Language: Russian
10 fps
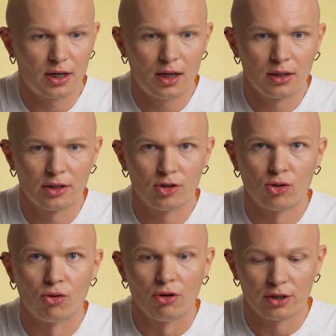реально
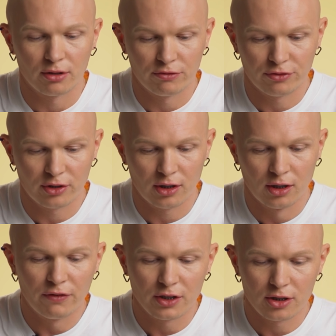икона в э,
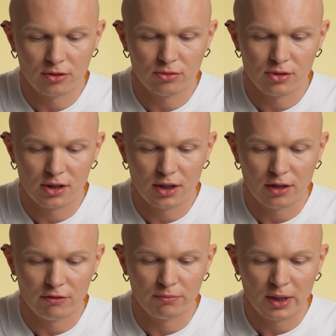
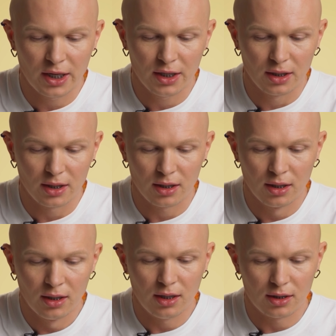фэшн-индустрии в мейке,
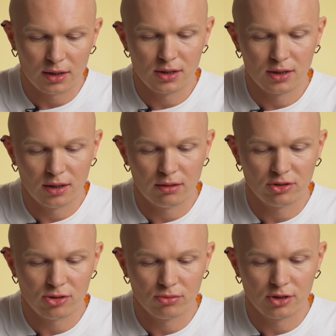и она сделала
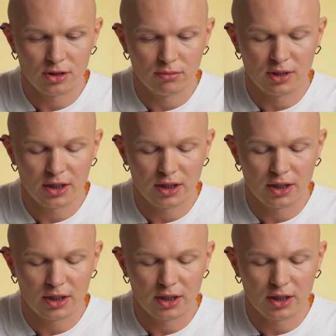вот с уличным